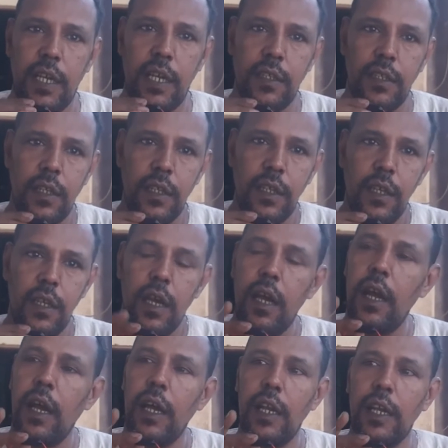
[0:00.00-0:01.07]
يعني اه
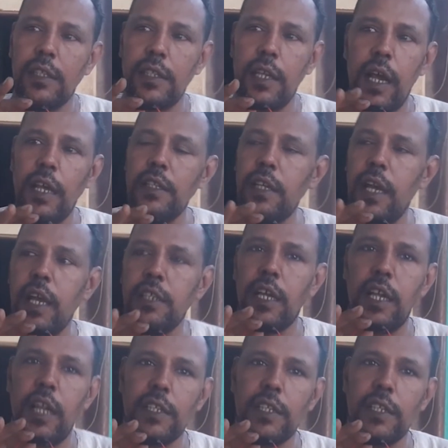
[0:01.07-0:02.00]
على حسب اي حاجه على